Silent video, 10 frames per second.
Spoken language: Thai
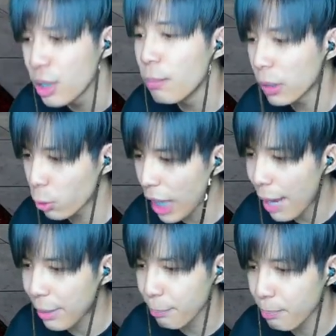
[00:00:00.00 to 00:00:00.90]
สู้ได้
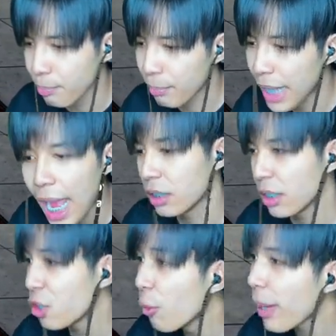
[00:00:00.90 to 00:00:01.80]
ไหมล่ะไม่ได้
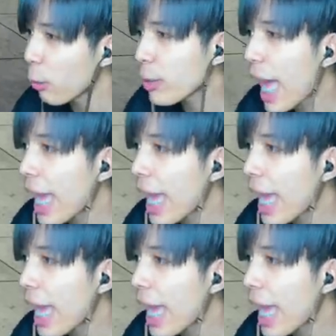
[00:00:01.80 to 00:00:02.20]
อยู่ไปกูตาย